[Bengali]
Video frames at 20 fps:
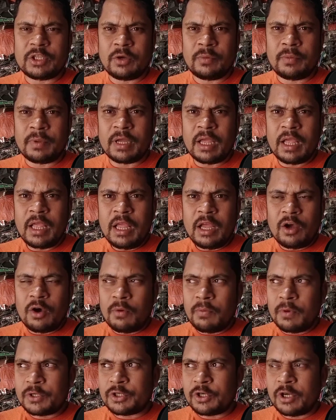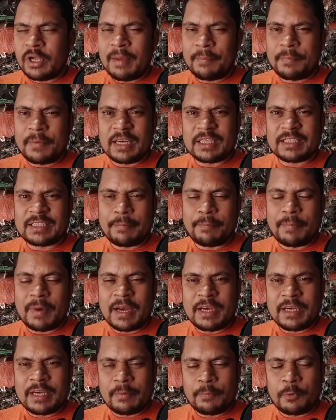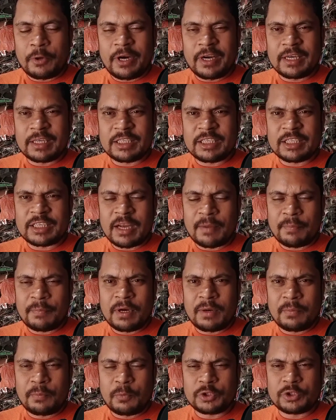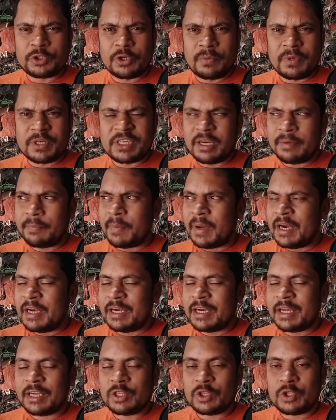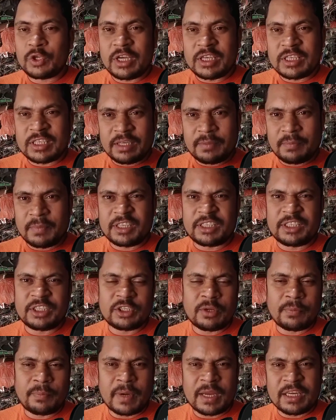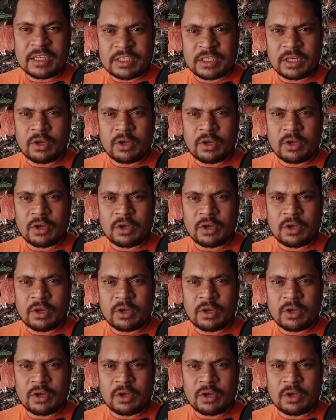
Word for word: দিতে হবে অবশ্যই আপনার যে পানিটা পড়ে গেছে সে আপনার বুঝতে হবে সেই পানিটা কিন্তু এসিড মিশ্রিত পানি